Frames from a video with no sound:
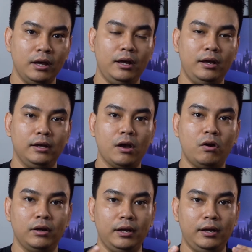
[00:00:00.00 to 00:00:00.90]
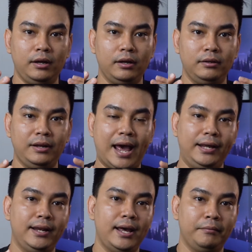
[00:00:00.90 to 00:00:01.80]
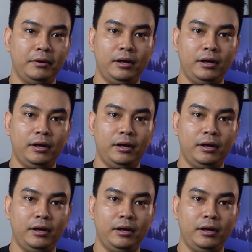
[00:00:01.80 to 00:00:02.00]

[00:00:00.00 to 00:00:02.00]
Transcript: à, còn à, lại là